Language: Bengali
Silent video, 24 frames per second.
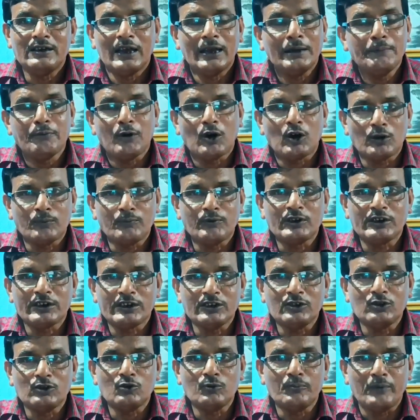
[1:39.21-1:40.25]
এই প্রকল্পটি
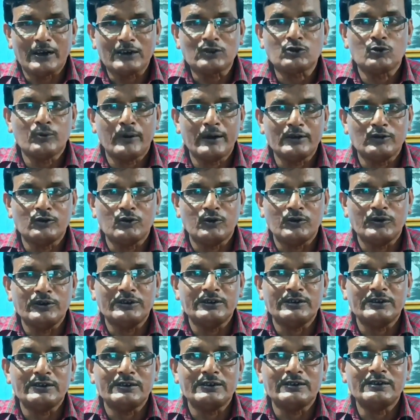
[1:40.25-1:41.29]
কিন্তু বাস্তবায়িত
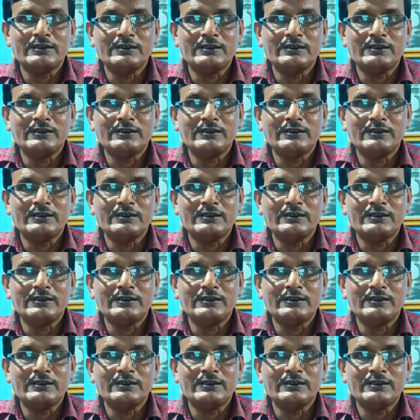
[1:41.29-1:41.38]
হয়েছে